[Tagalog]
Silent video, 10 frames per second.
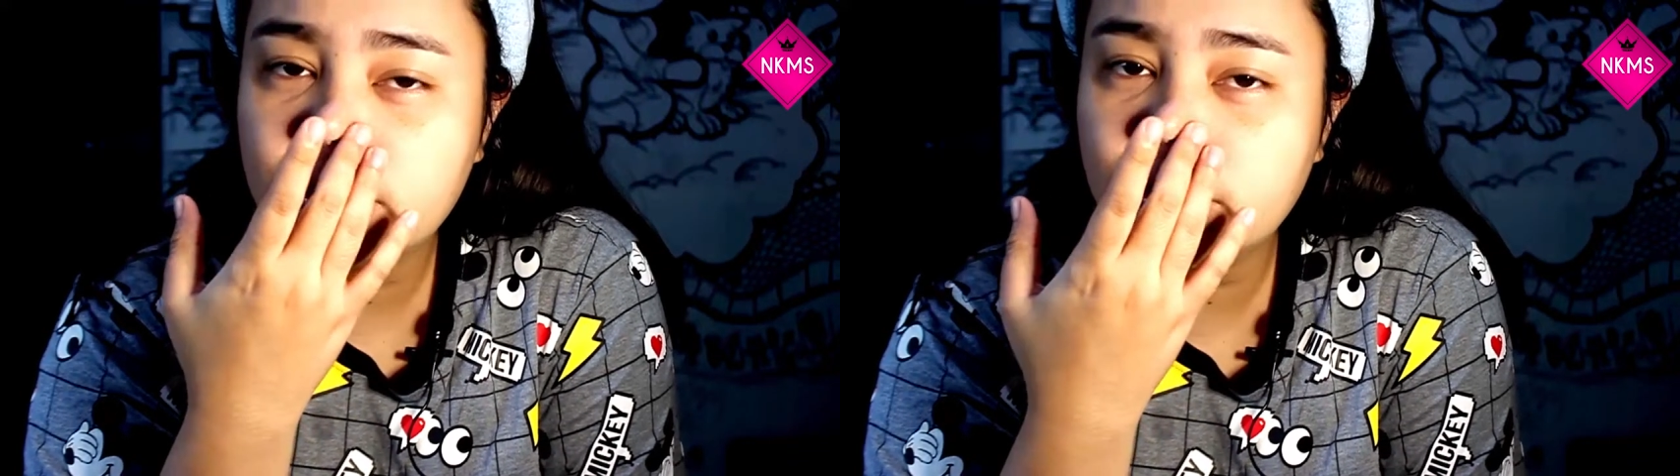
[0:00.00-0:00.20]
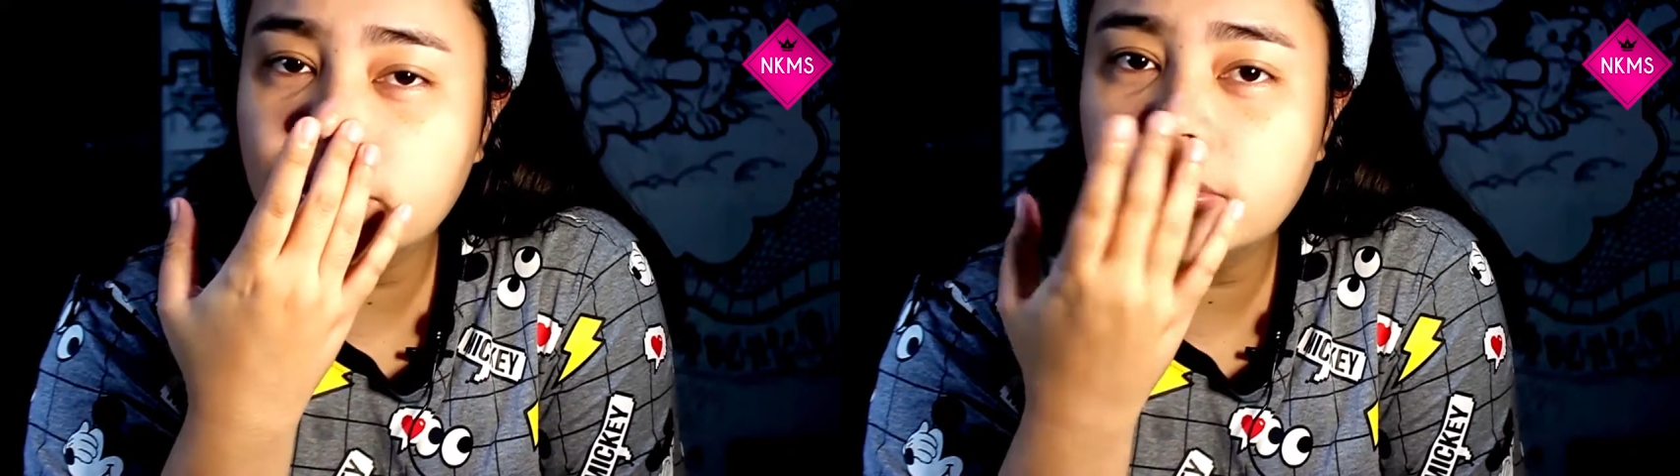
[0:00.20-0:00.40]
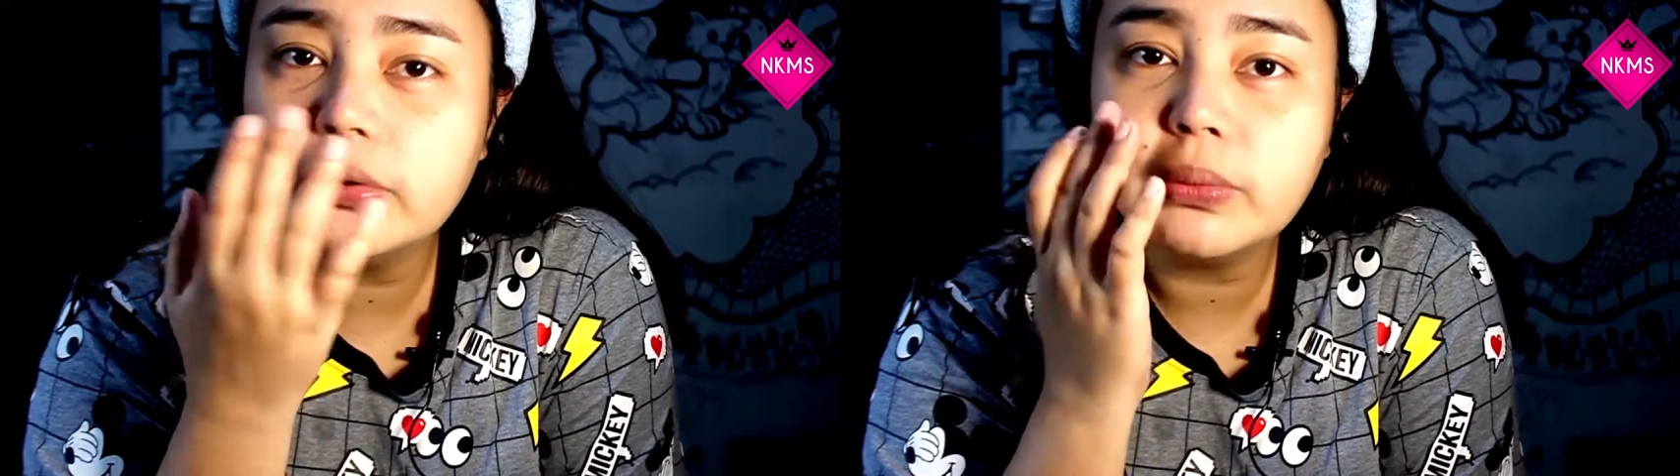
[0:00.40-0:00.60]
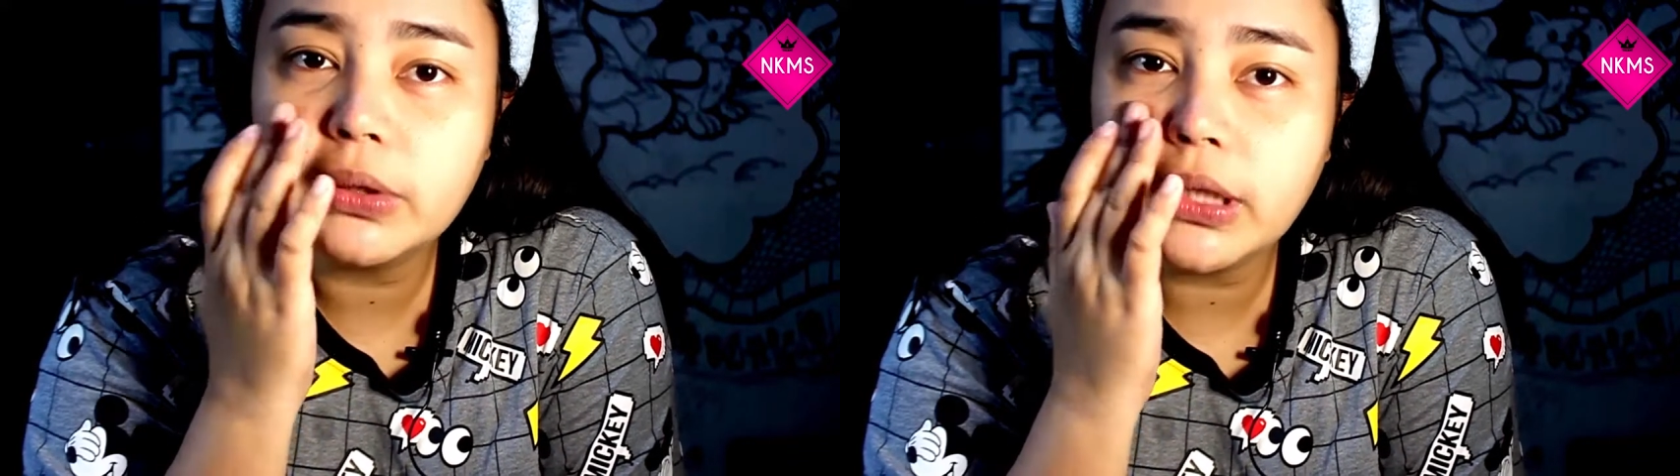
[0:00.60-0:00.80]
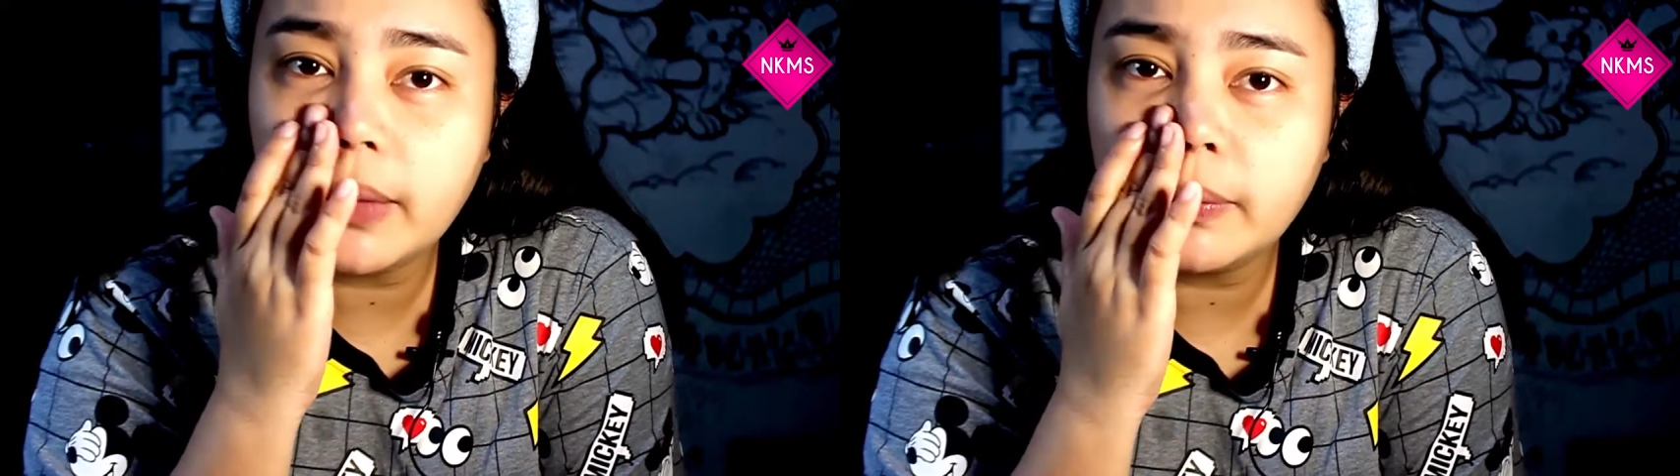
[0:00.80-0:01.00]
siguro
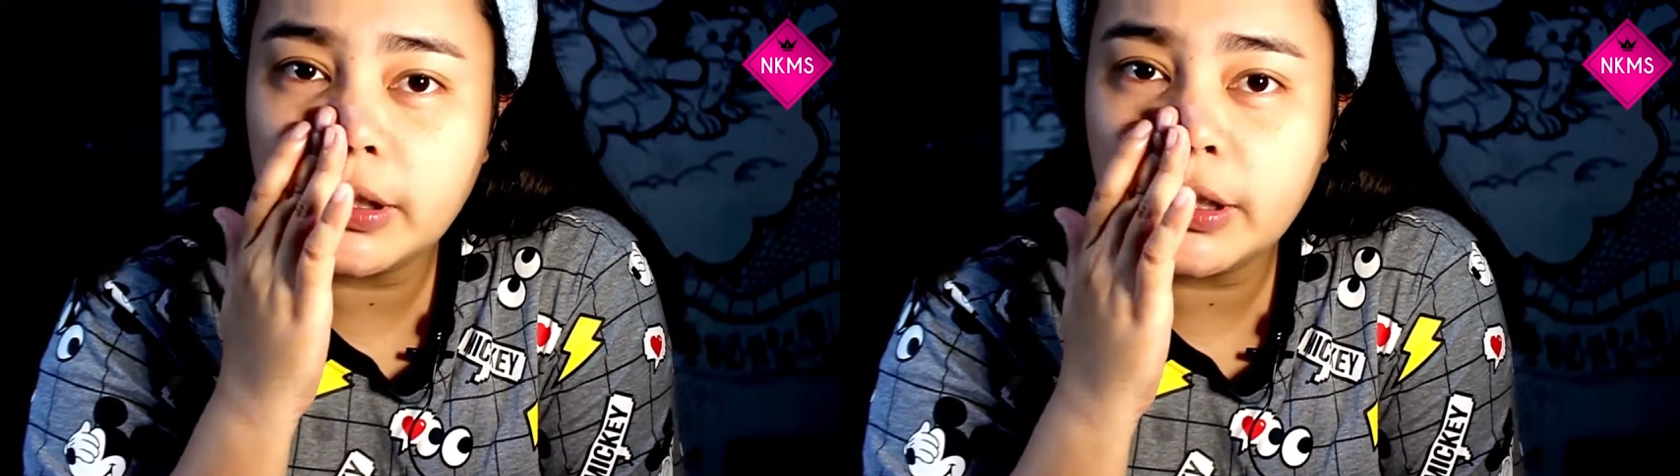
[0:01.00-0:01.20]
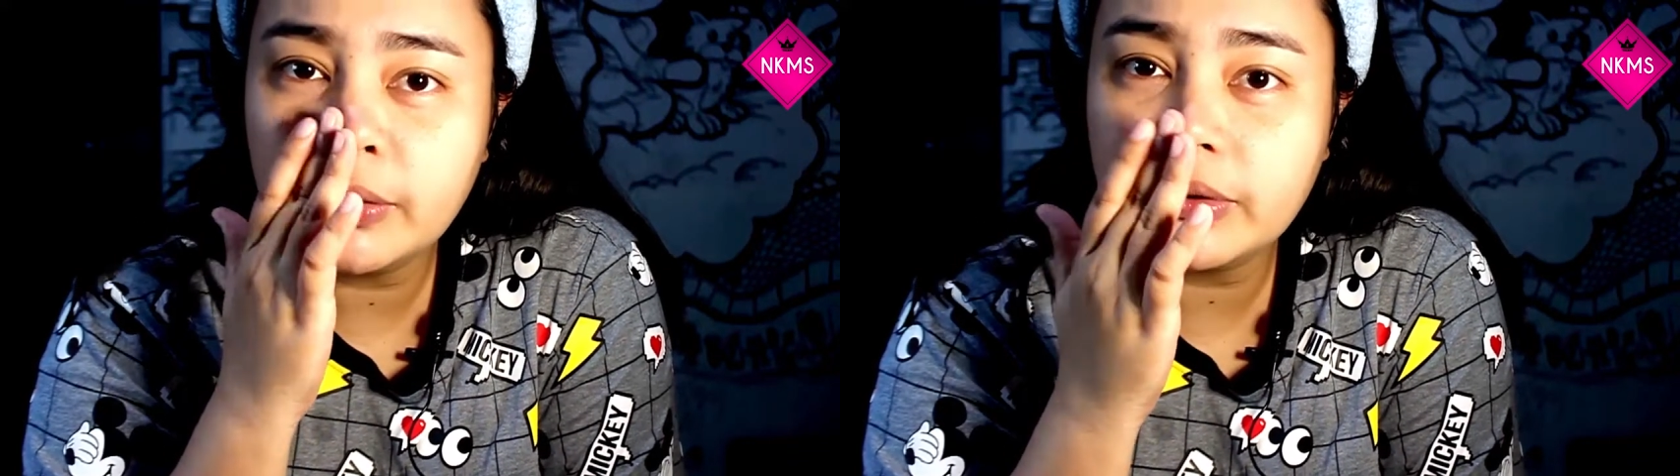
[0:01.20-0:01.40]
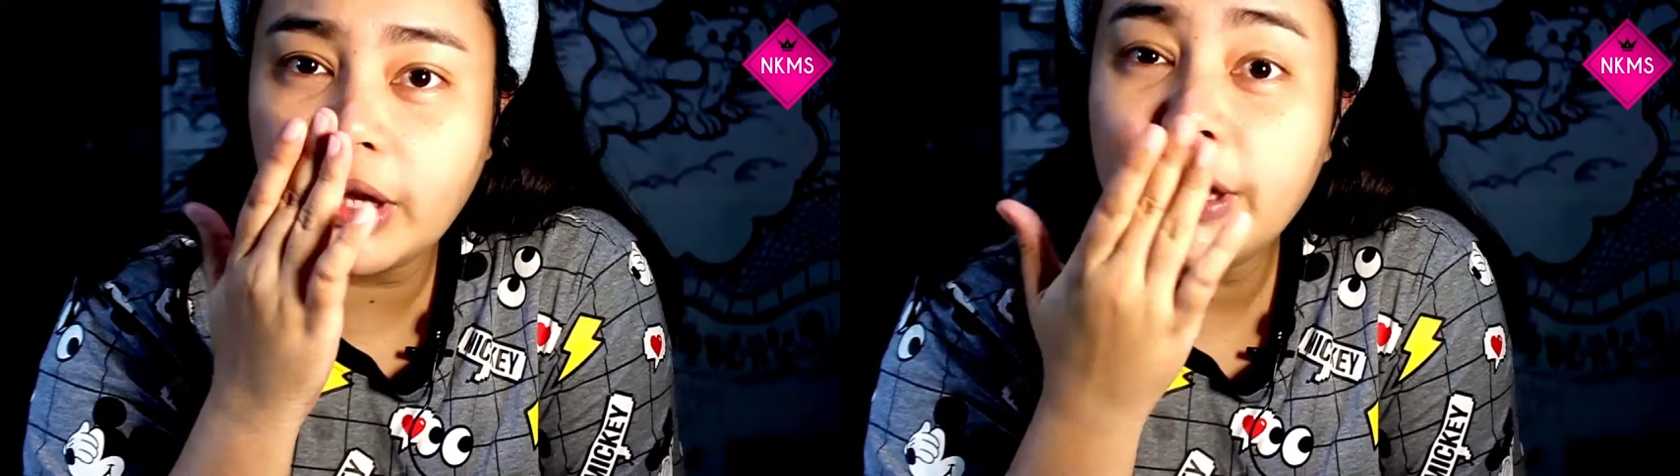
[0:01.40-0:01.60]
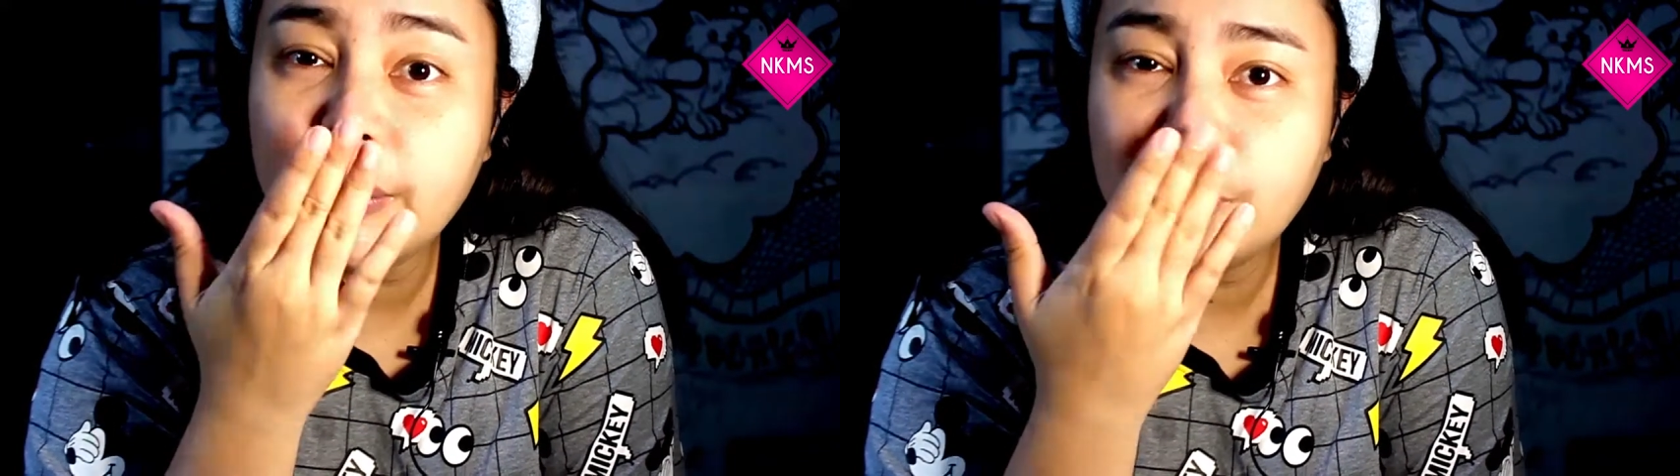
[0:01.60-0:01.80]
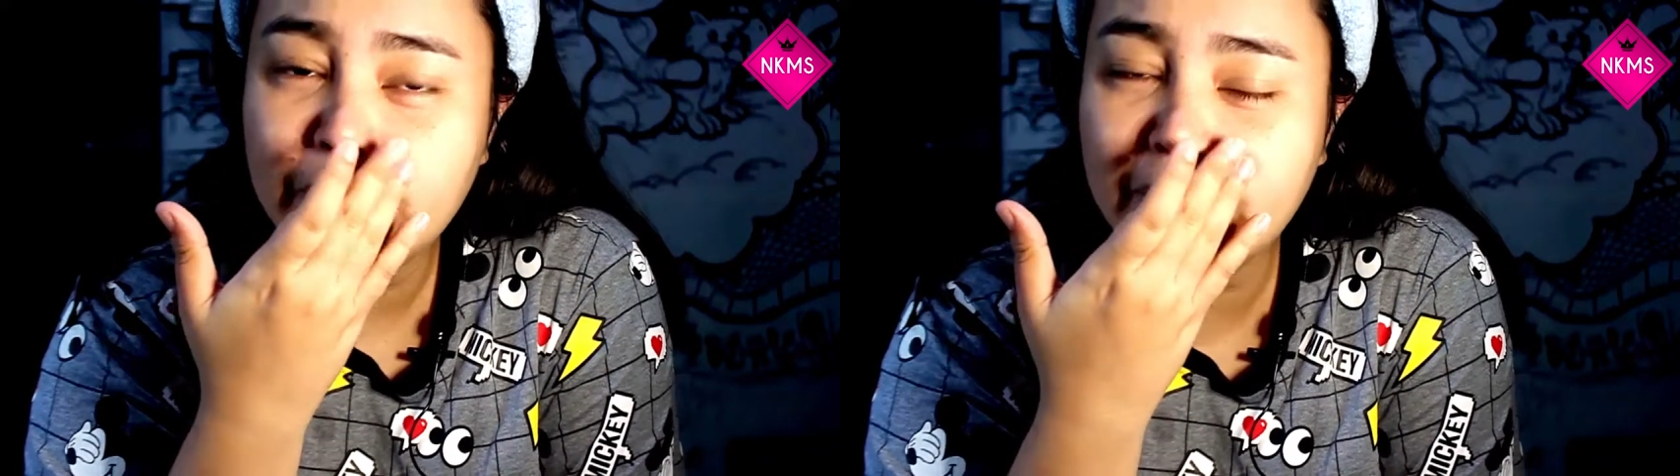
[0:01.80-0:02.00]
madami na yung
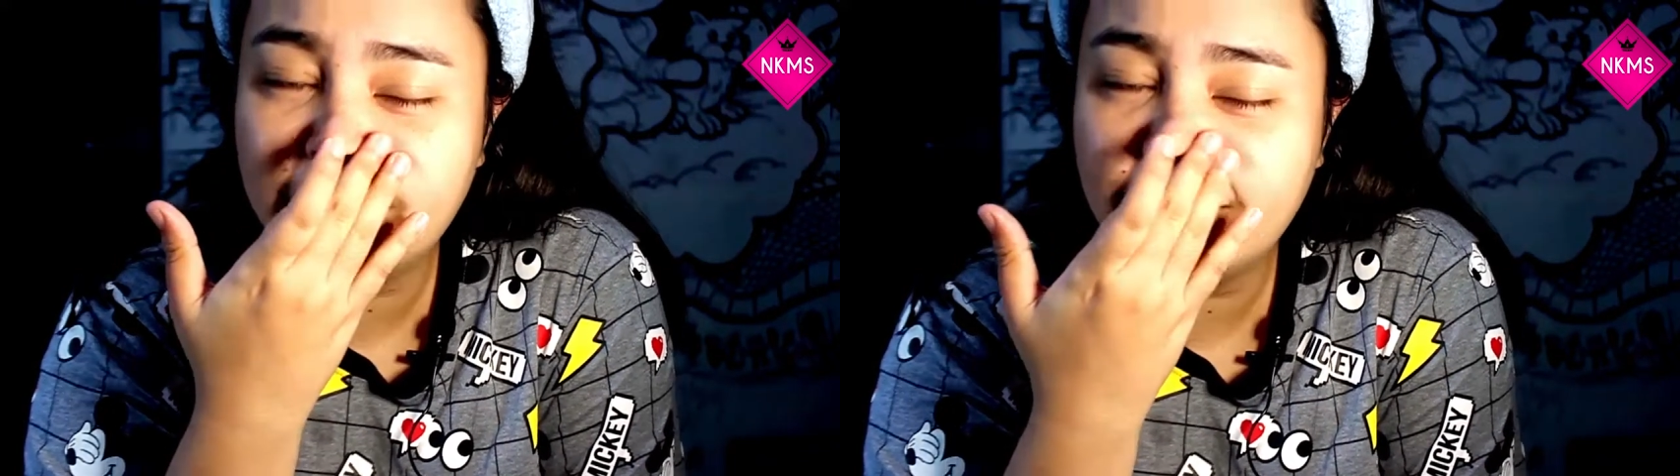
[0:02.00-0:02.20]
naipon.